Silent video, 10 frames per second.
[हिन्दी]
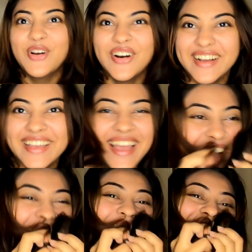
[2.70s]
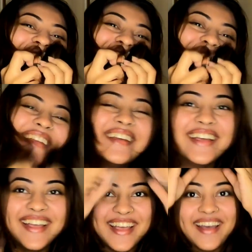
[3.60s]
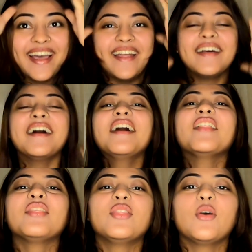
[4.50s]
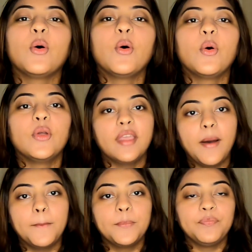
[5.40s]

शुरू हो गया है अच्छा सॉरी खैर तो या